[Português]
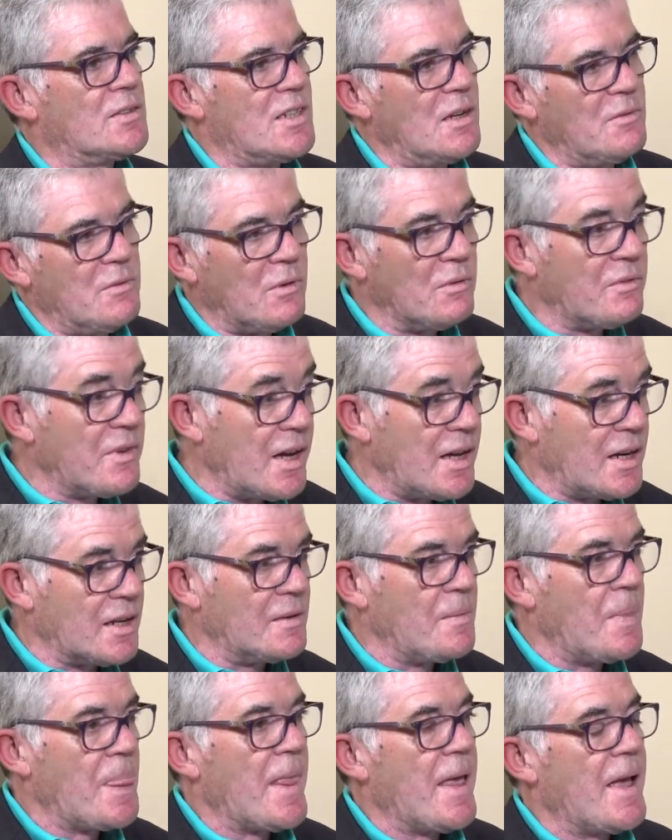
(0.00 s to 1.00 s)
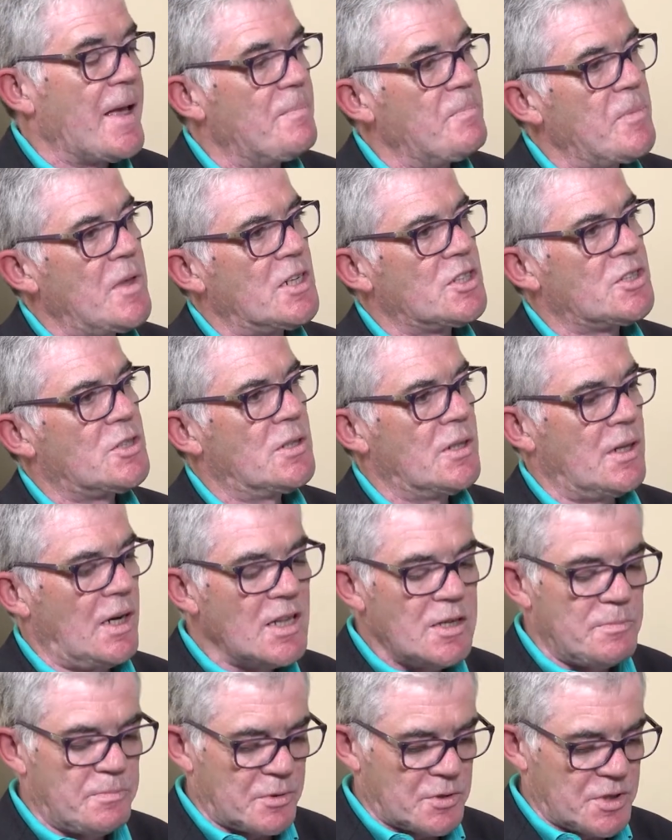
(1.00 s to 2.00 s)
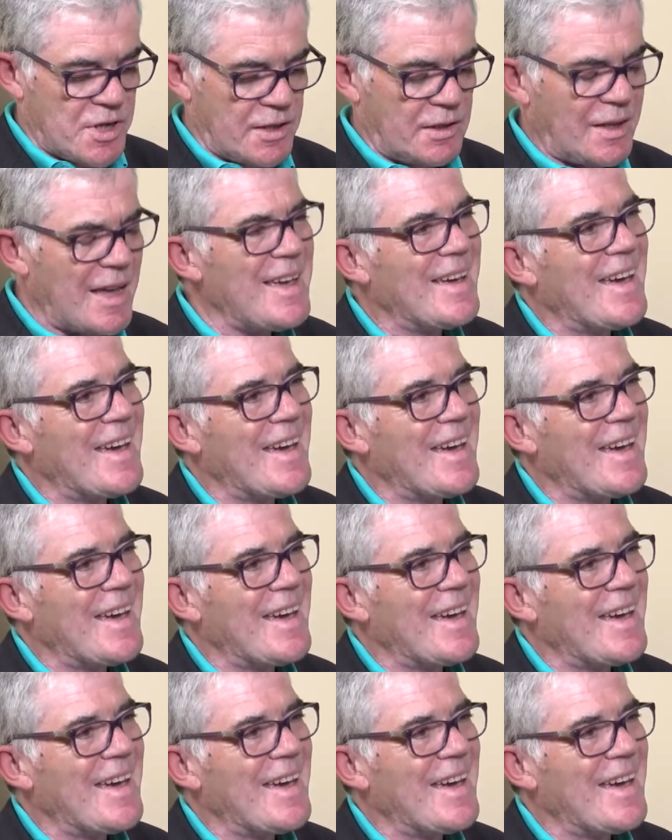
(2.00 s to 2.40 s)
desenvolver este grande projeto.